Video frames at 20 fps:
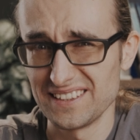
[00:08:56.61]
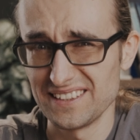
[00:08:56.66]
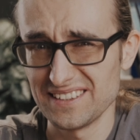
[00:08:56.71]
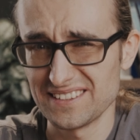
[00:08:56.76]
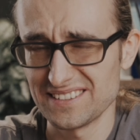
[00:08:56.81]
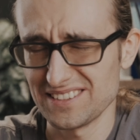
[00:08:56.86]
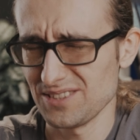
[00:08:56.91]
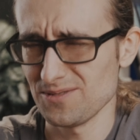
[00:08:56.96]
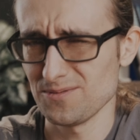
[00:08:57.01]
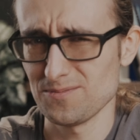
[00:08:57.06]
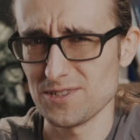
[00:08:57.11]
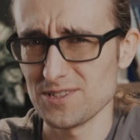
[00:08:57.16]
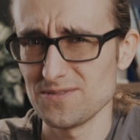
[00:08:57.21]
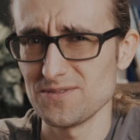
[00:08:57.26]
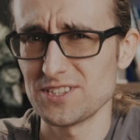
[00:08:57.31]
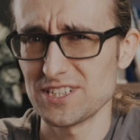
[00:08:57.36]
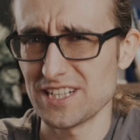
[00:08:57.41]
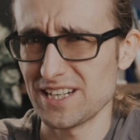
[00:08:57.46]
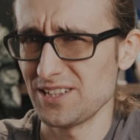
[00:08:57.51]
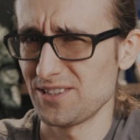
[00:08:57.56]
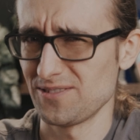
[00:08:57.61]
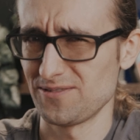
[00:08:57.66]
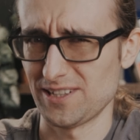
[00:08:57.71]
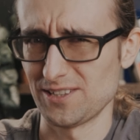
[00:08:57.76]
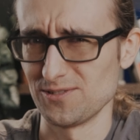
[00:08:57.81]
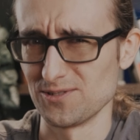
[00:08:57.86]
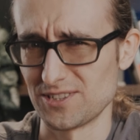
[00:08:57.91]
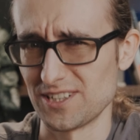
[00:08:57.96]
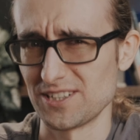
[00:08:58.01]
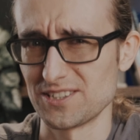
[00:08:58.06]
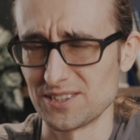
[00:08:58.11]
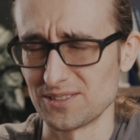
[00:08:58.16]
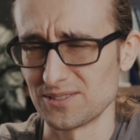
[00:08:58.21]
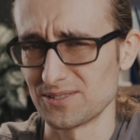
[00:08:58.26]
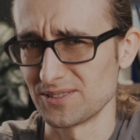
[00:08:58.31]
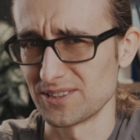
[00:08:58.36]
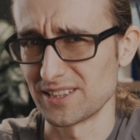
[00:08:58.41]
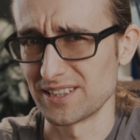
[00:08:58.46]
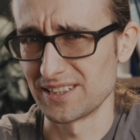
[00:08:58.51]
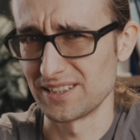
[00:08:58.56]
jesteśmy przyzwyczajeni do wielu rzeczy,
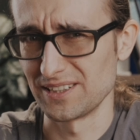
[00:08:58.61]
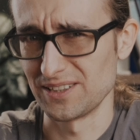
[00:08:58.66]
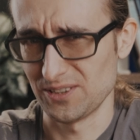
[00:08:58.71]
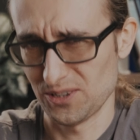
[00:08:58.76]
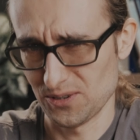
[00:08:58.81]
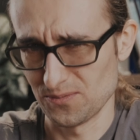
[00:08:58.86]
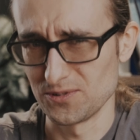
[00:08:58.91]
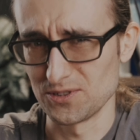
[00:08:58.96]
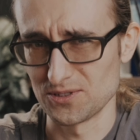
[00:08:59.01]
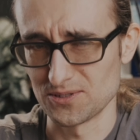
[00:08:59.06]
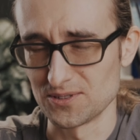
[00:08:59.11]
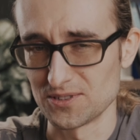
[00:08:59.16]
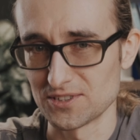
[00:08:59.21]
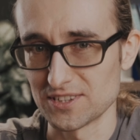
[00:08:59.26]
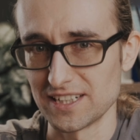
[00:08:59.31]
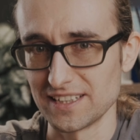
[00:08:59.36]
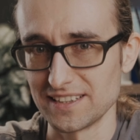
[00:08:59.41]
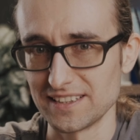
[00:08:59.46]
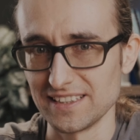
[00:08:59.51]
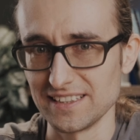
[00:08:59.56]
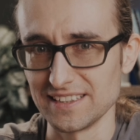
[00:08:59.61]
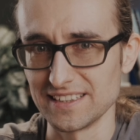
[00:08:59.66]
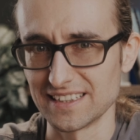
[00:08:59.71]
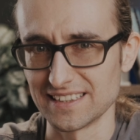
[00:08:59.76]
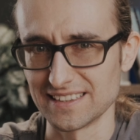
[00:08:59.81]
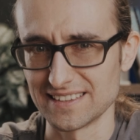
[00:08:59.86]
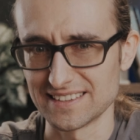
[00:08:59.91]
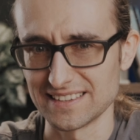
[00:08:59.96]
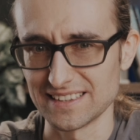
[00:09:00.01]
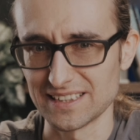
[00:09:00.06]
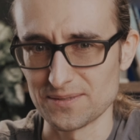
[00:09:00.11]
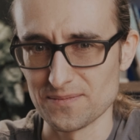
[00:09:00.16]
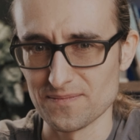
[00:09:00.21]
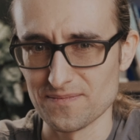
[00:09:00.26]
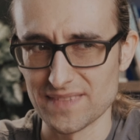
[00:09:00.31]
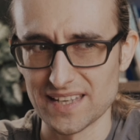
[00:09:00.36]
które robi sztuczna inteligencja.